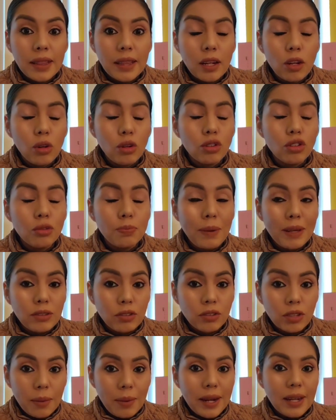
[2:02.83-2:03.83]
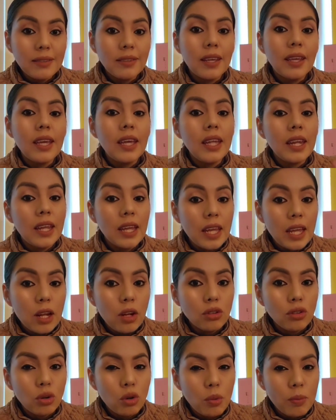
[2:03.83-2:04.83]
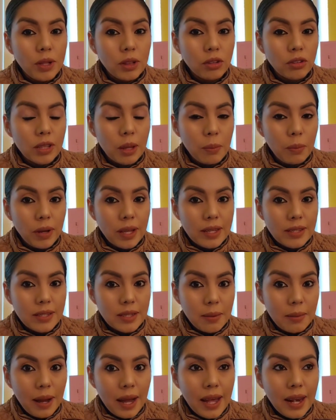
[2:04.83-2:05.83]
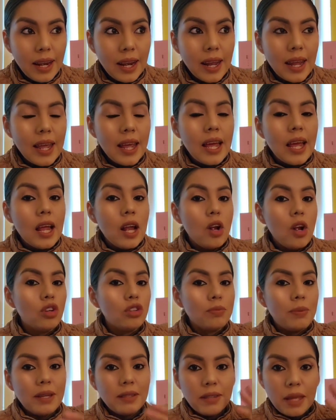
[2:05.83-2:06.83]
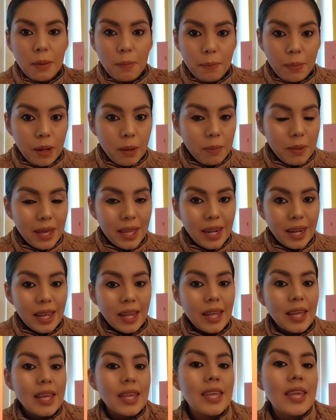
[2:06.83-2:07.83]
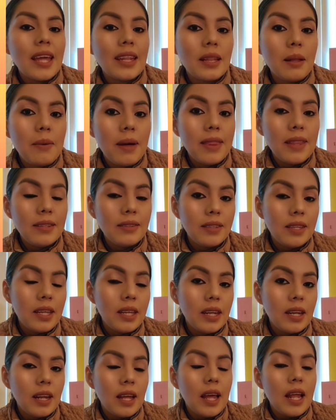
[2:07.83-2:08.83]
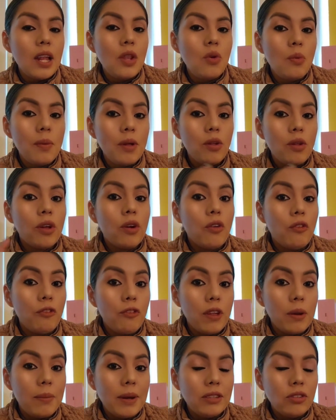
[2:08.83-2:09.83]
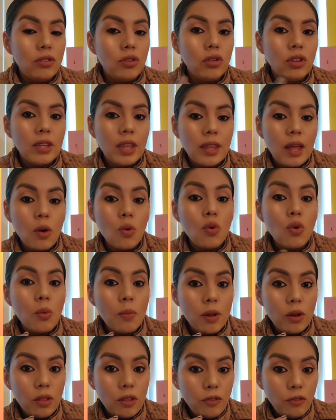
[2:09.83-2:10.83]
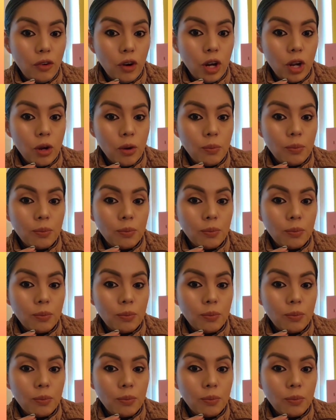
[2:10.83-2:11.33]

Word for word: los pasos que van a seguir y los documentos que puedes llevar, los vas a imprimir, ya te va a decir el número de confirmación, te da un número de folio.